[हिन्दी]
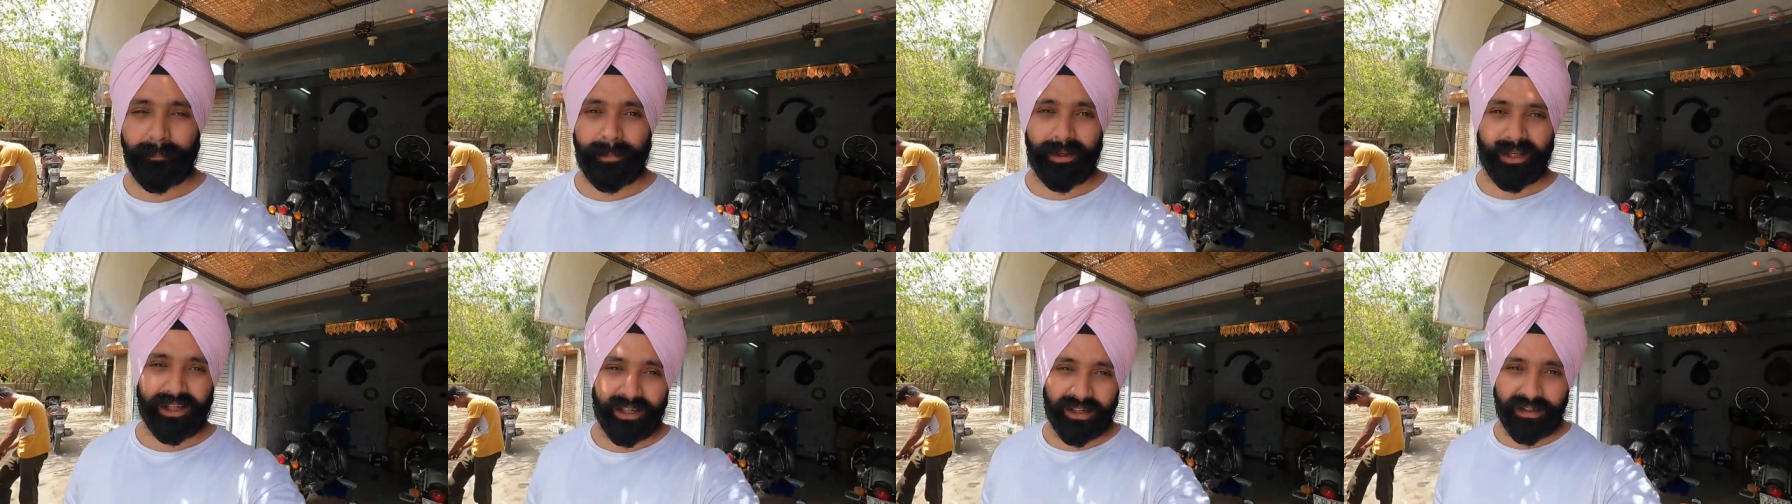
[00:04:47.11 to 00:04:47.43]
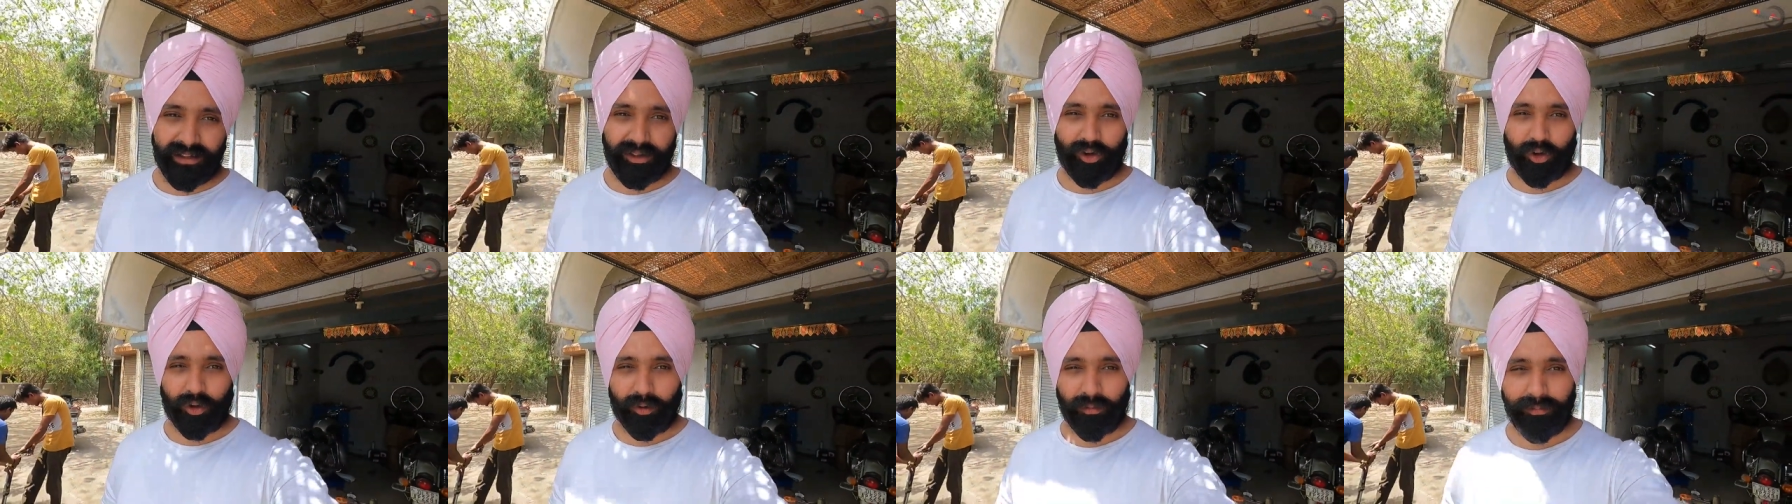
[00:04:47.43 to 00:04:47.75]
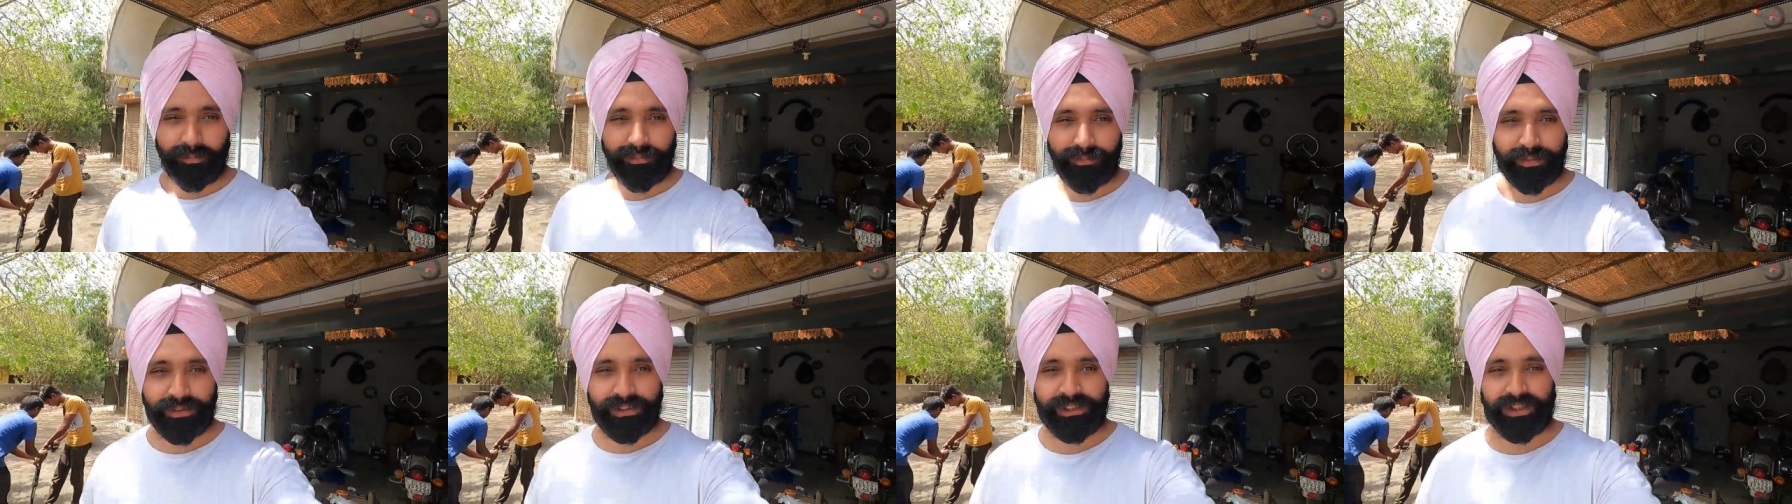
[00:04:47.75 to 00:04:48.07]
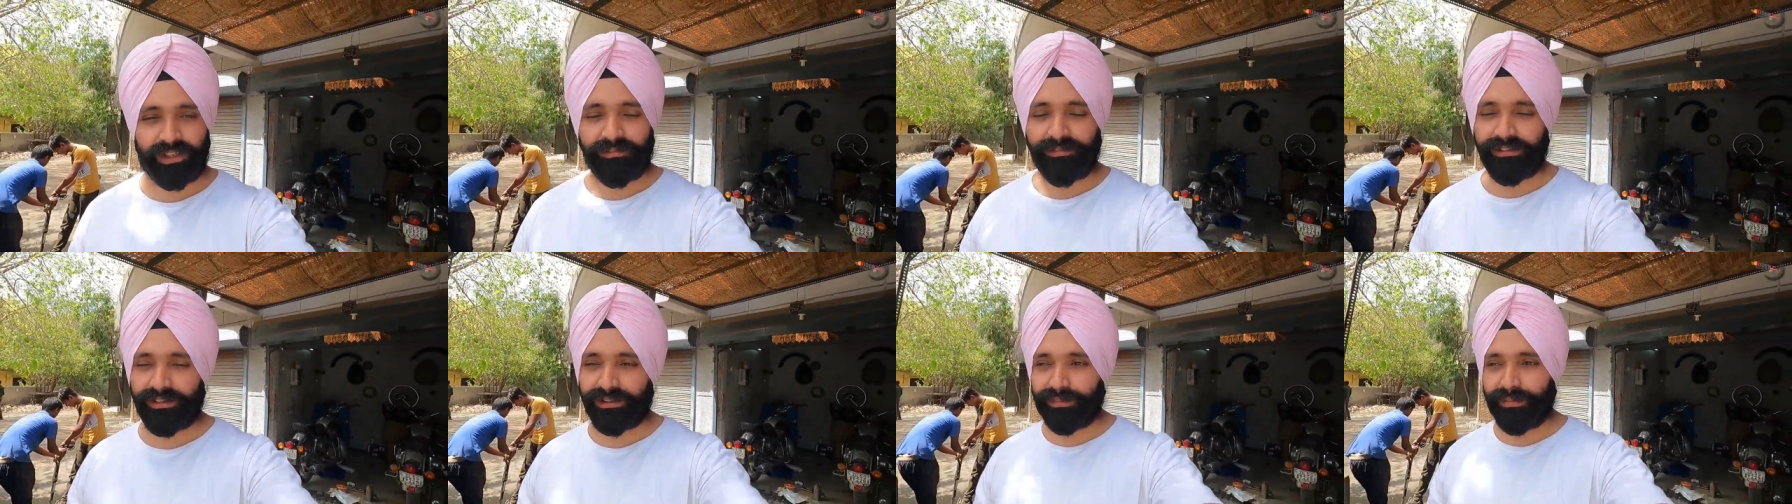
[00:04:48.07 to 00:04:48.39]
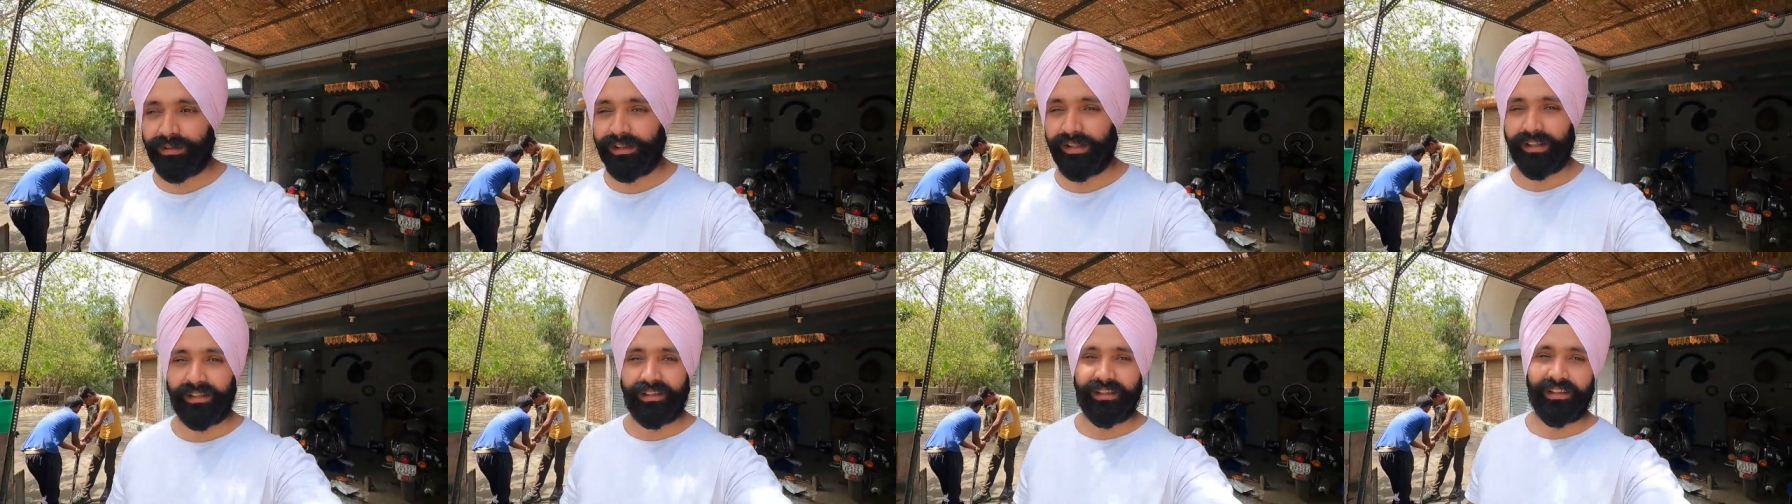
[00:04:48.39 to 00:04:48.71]
पिक एंड ड्रॉप सर्विस
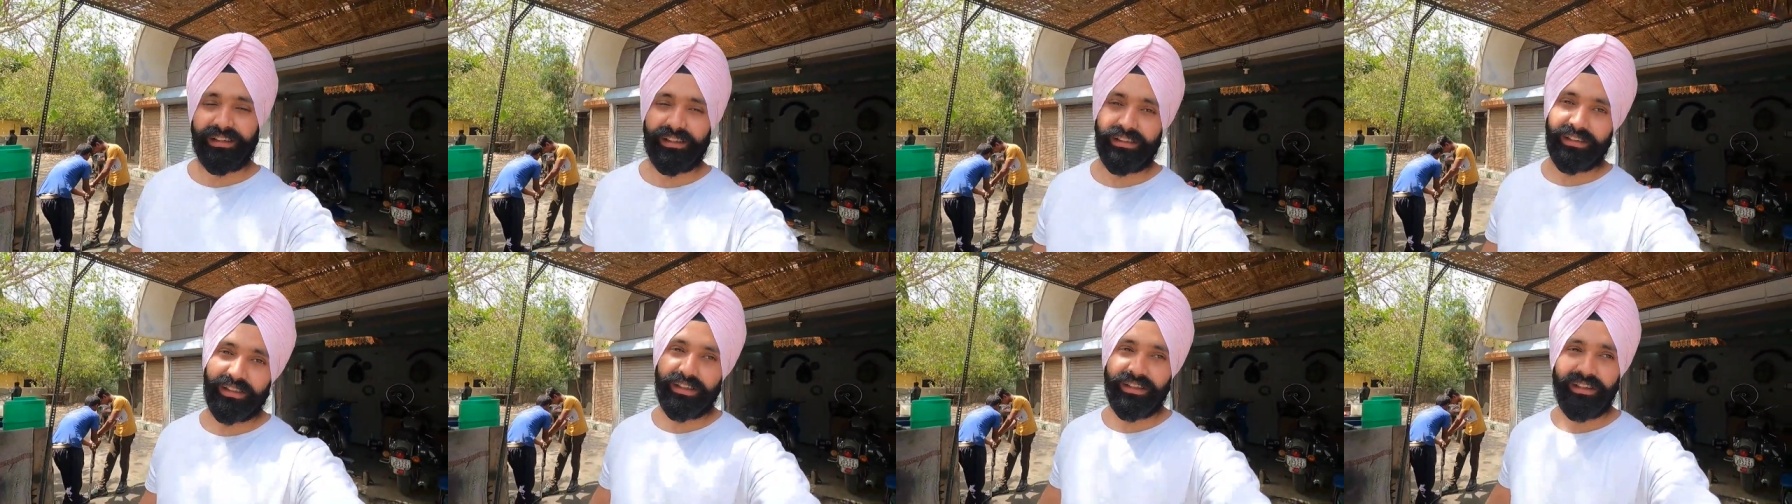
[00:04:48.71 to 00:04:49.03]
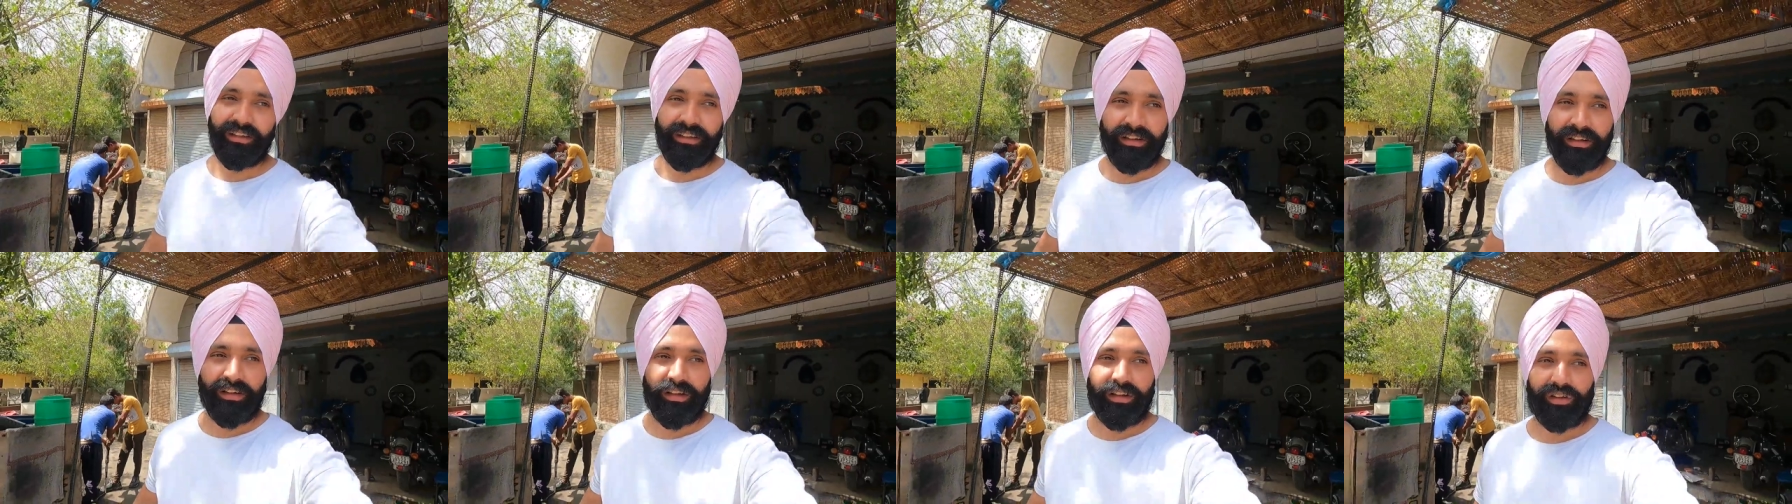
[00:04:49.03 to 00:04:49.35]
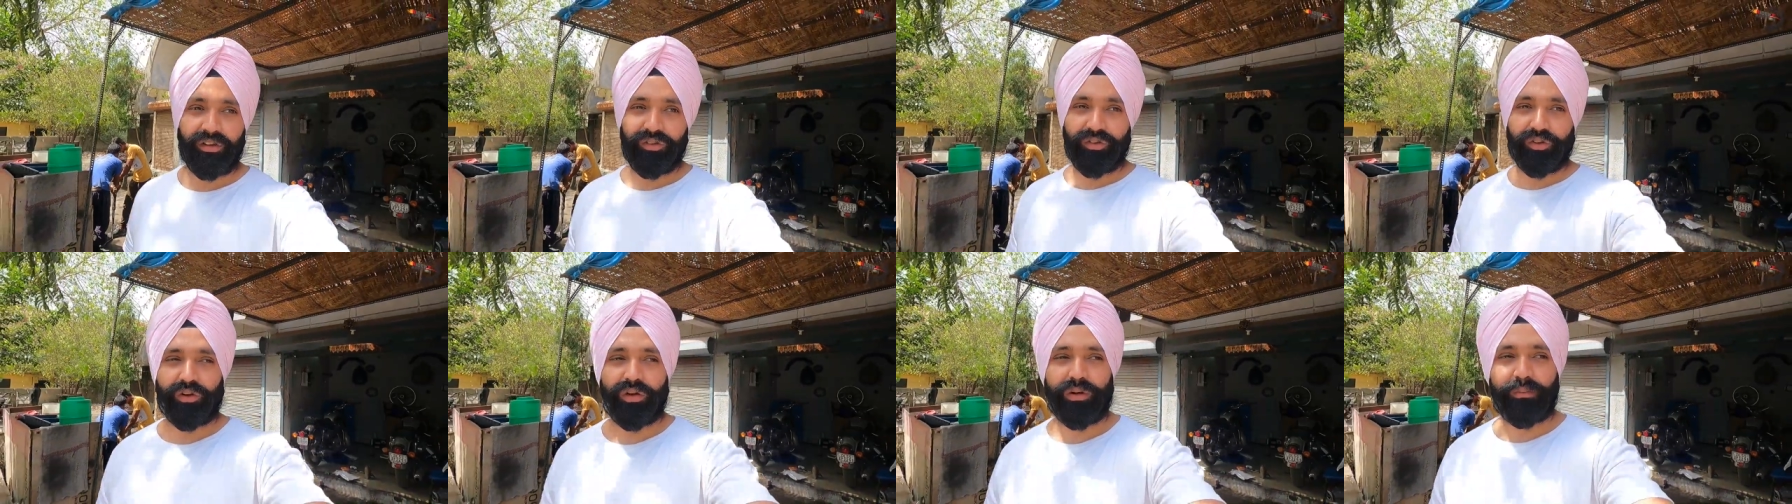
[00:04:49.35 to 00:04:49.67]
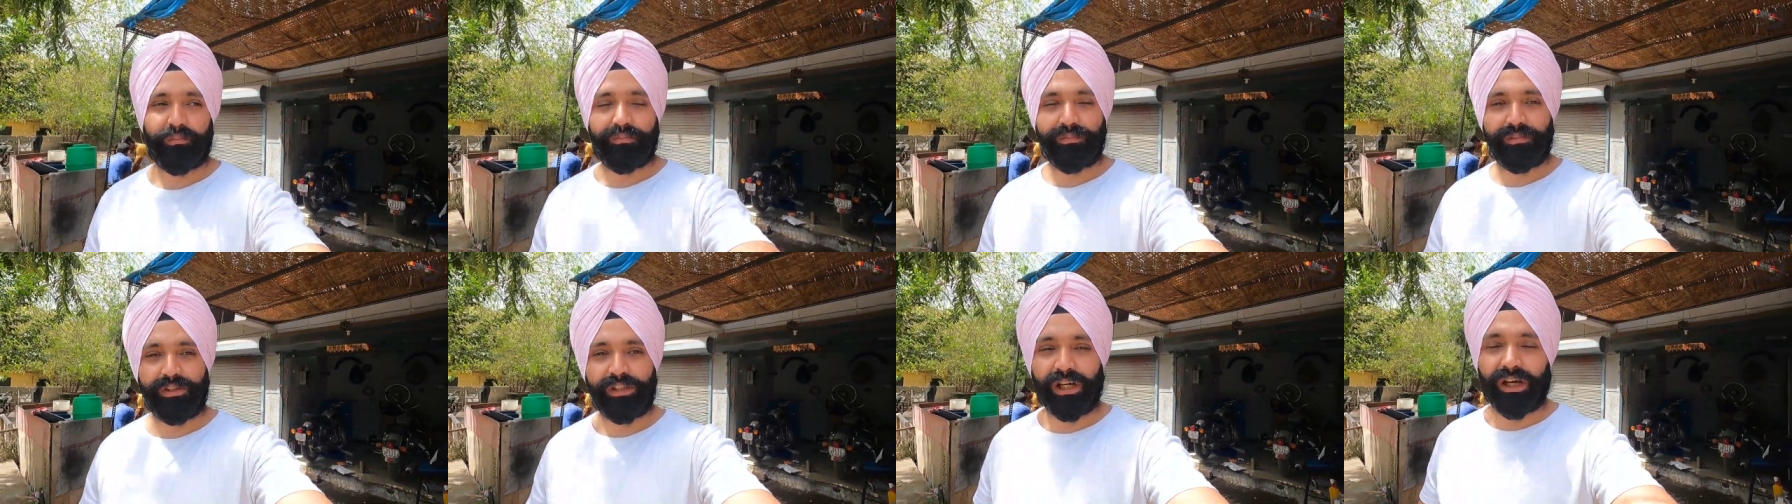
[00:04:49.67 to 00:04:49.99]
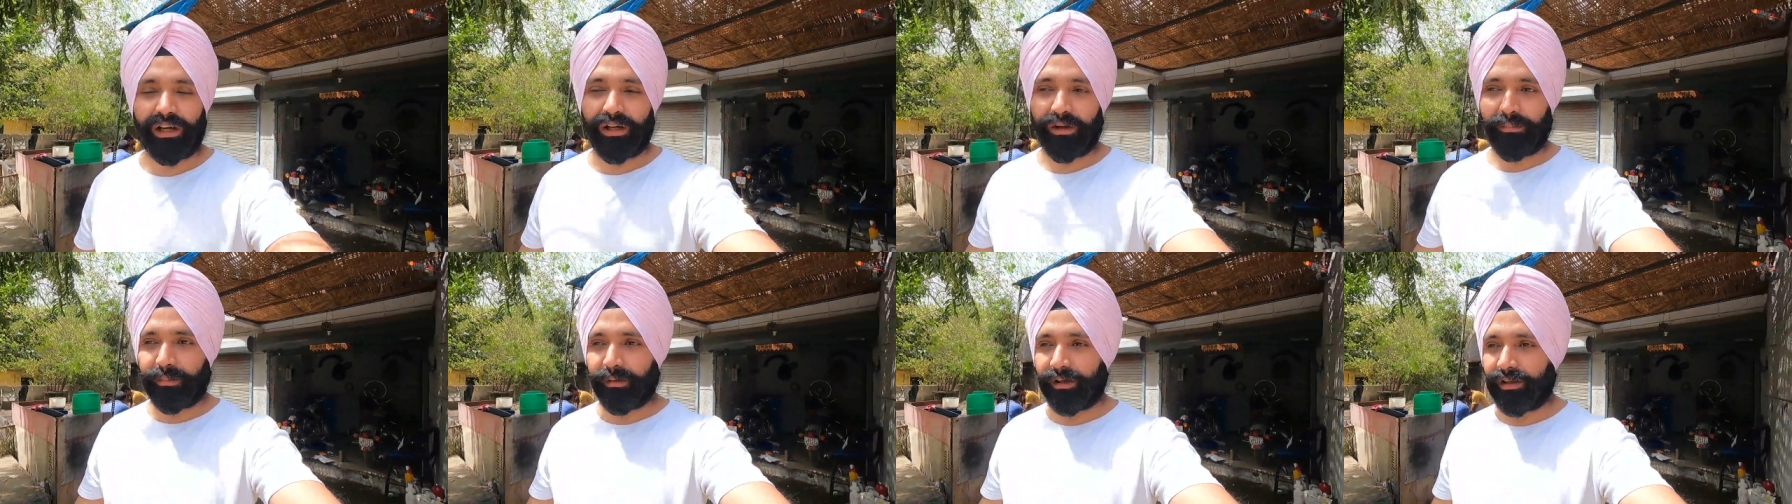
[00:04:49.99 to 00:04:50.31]
भी देते हैं ये तो आप
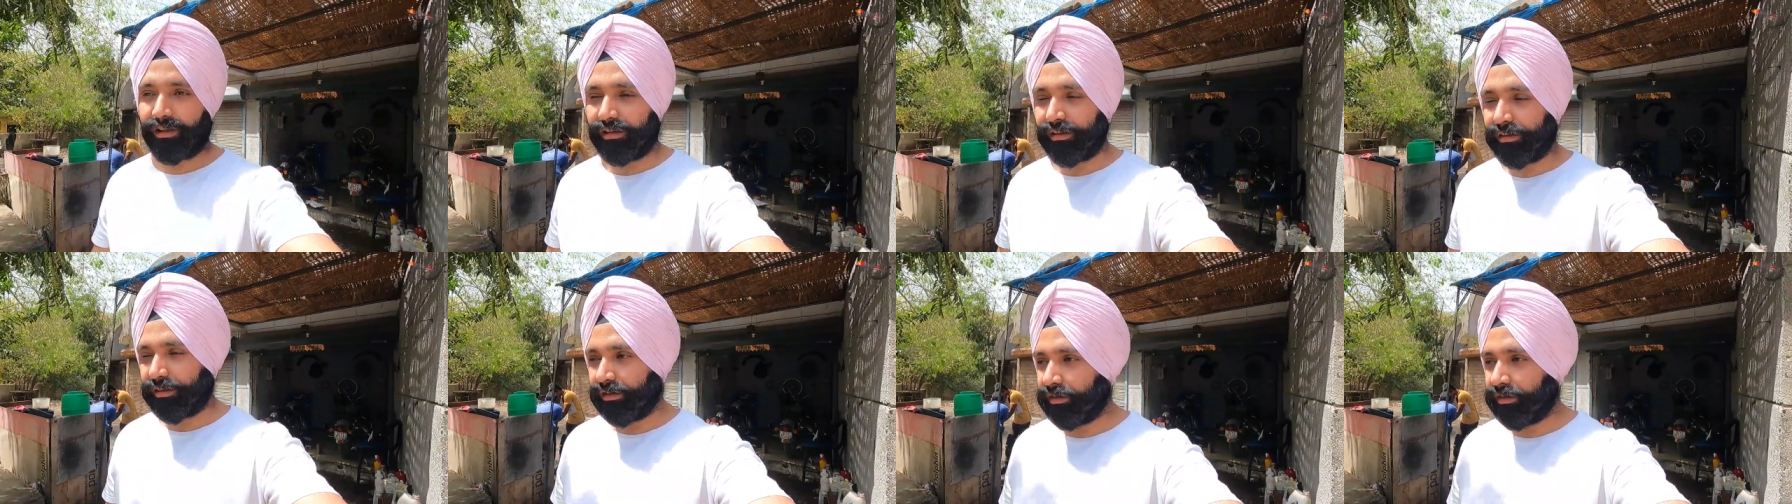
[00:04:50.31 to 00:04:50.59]
जहाँ पे